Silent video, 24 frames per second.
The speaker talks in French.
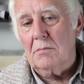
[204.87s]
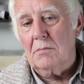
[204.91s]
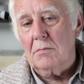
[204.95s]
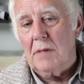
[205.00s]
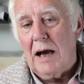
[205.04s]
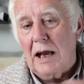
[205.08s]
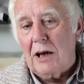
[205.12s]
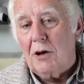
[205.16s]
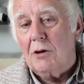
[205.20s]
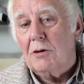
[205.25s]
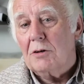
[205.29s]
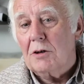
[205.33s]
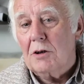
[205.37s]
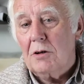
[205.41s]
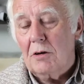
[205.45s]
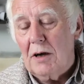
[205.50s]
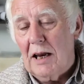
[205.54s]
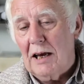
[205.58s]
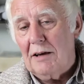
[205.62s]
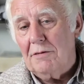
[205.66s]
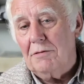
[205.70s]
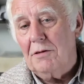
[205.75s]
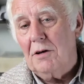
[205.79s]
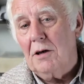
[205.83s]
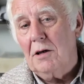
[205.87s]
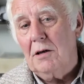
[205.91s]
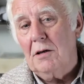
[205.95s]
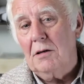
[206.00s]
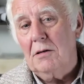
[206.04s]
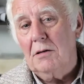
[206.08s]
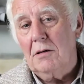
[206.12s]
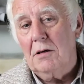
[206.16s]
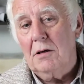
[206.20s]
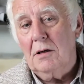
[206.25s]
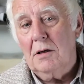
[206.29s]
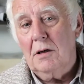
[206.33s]
allant de
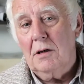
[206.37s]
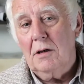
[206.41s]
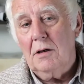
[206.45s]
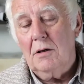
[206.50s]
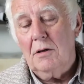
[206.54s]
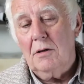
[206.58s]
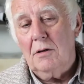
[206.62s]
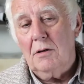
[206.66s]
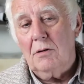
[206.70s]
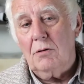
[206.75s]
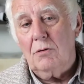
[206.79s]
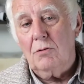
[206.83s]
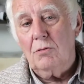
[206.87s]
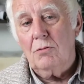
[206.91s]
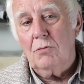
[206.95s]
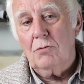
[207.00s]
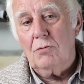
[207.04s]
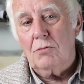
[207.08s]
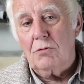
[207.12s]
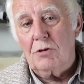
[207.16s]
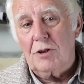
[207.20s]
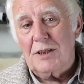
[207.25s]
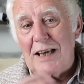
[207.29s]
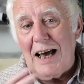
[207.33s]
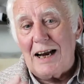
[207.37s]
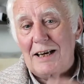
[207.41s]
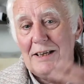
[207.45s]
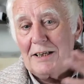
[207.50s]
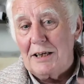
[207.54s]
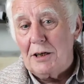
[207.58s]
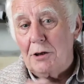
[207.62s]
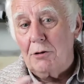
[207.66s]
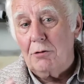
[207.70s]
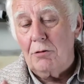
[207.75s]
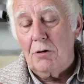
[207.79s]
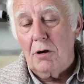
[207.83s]
l'avant ou
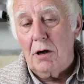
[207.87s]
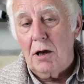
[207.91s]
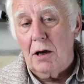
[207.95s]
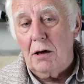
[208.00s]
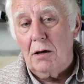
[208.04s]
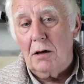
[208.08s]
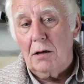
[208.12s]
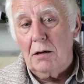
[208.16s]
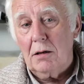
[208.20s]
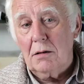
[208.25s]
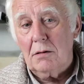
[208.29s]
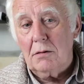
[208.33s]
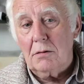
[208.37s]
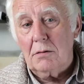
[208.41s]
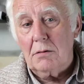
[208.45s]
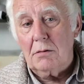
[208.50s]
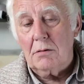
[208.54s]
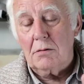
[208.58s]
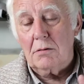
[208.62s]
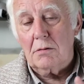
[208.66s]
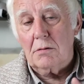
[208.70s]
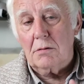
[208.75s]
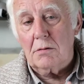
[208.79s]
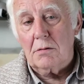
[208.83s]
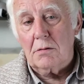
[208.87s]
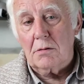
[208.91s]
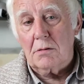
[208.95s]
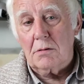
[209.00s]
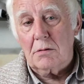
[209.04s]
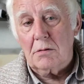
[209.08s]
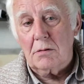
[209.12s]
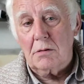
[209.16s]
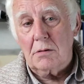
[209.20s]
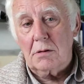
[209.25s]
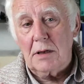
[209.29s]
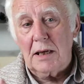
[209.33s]
s'articulant, euh,
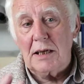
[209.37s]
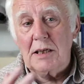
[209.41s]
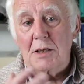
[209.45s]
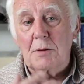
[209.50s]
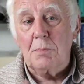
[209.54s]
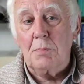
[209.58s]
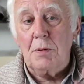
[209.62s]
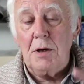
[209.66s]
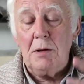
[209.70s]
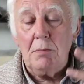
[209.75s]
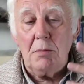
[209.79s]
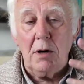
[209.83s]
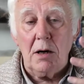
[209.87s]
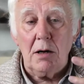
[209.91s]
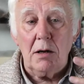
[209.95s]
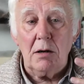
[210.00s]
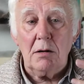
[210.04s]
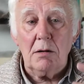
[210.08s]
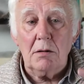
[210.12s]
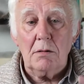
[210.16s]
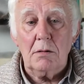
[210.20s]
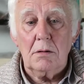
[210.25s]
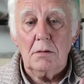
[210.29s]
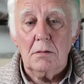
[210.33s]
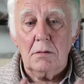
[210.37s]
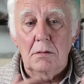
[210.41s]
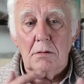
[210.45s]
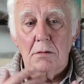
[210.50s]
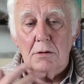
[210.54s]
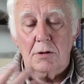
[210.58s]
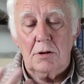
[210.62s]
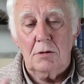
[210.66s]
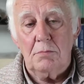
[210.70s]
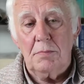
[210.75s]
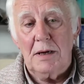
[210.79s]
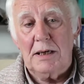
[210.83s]
s'exprimant,
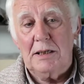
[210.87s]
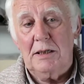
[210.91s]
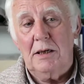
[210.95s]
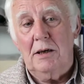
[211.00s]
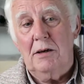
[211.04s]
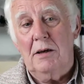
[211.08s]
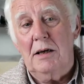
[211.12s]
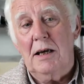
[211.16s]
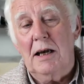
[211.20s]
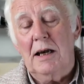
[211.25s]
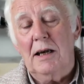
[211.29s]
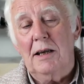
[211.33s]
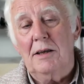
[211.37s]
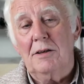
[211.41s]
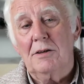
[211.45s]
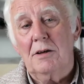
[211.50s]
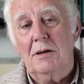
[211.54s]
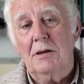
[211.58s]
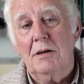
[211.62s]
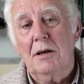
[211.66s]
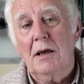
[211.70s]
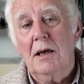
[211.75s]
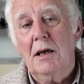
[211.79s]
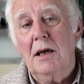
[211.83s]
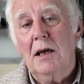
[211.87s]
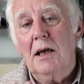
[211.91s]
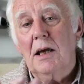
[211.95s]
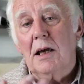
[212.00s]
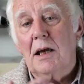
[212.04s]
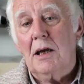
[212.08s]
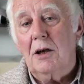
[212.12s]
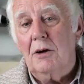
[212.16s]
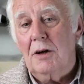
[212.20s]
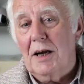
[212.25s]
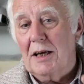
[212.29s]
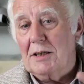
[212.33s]
se matérialisant
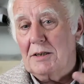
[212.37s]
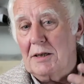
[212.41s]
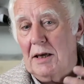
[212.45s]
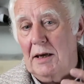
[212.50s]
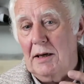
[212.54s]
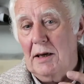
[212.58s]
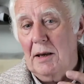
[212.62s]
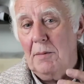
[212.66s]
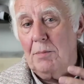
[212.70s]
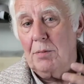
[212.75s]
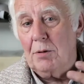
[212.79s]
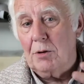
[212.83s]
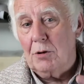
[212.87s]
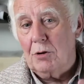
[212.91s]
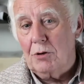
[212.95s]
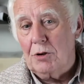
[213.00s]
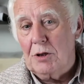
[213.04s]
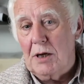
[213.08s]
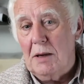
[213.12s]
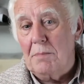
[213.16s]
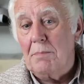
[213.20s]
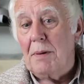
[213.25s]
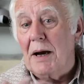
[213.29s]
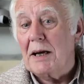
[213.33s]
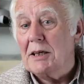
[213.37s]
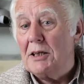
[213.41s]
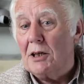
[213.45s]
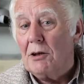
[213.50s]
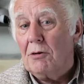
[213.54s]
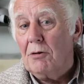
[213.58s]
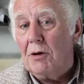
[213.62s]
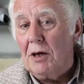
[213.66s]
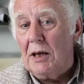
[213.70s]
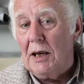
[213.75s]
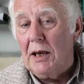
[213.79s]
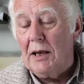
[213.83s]
grâce à des projets
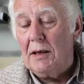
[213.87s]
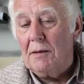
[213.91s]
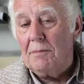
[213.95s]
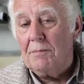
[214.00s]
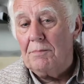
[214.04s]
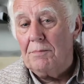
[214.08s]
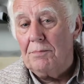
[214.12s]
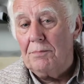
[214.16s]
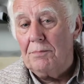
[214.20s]
particuliers